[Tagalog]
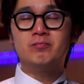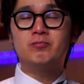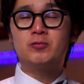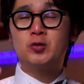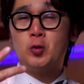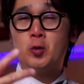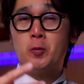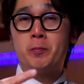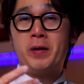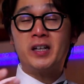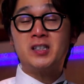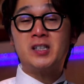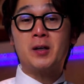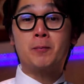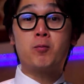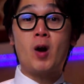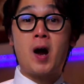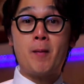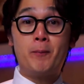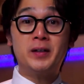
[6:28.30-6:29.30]
two
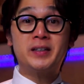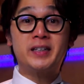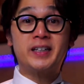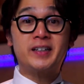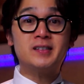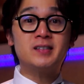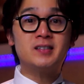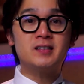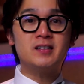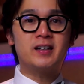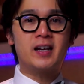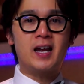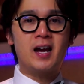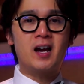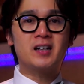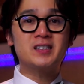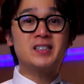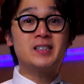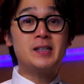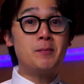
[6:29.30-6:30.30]
basic properties
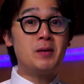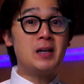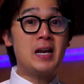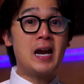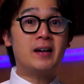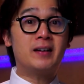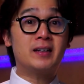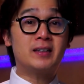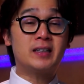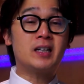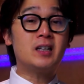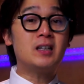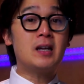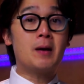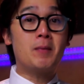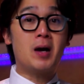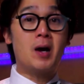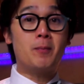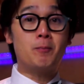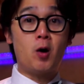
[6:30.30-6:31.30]
ng similarity ng
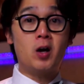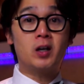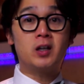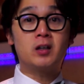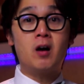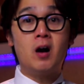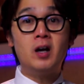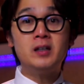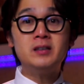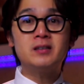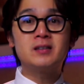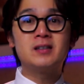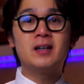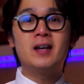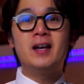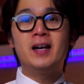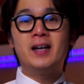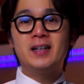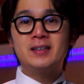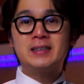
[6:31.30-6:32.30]
mga polygons?
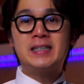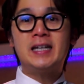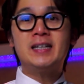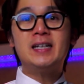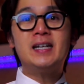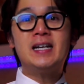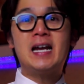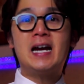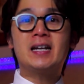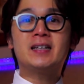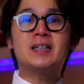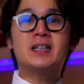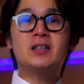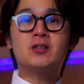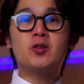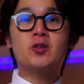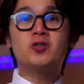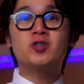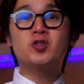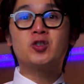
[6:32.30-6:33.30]
Tingnan natin
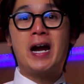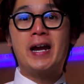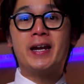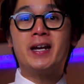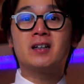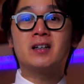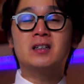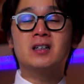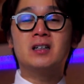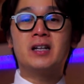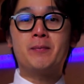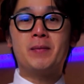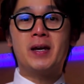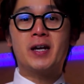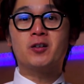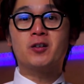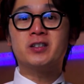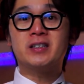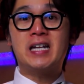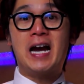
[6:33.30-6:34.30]
itong triangle na
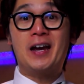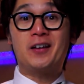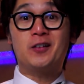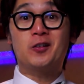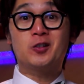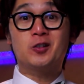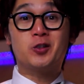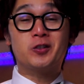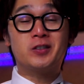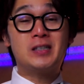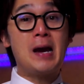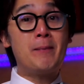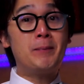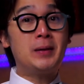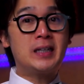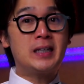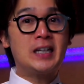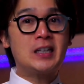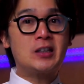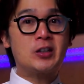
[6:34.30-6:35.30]
meron tayo. So
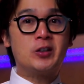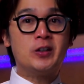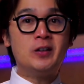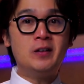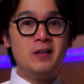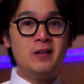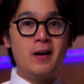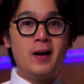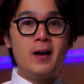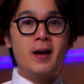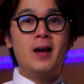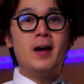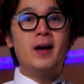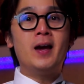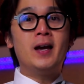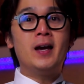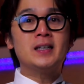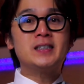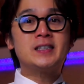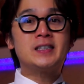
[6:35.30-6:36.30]
sabi dito,
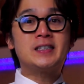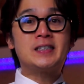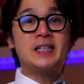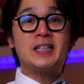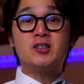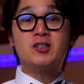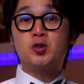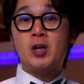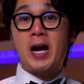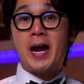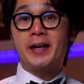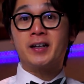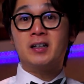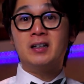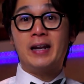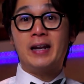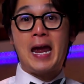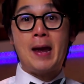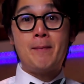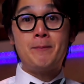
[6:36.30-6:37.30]
si
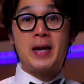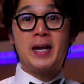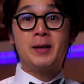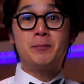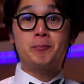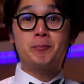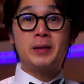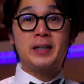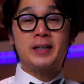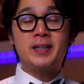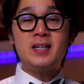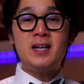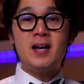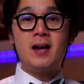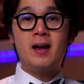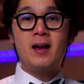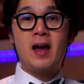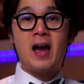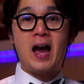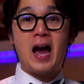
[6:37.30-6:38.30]
triangle MNP
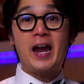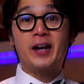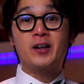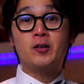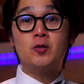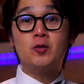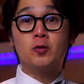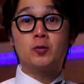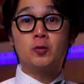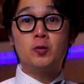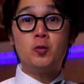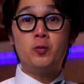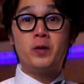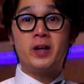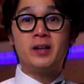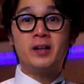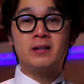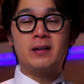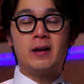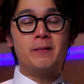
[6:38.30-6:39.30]
ay
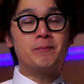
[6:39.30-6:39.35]
congruent,